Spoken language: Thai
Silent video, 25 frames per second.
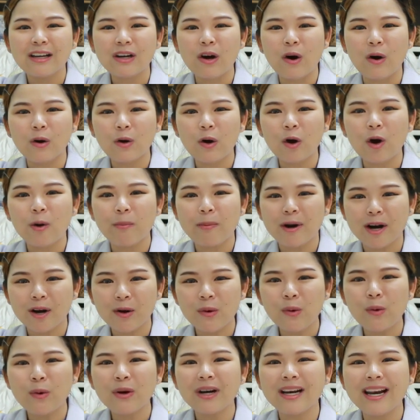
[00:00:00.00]
ขอขอบพระ
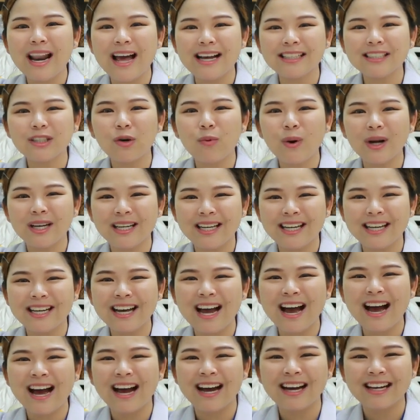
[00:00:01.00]
คุณและสวัสดี
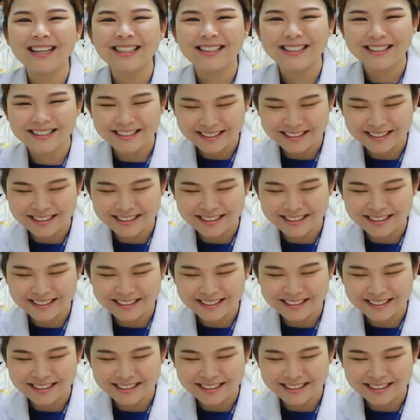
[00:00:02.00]
ค่ะ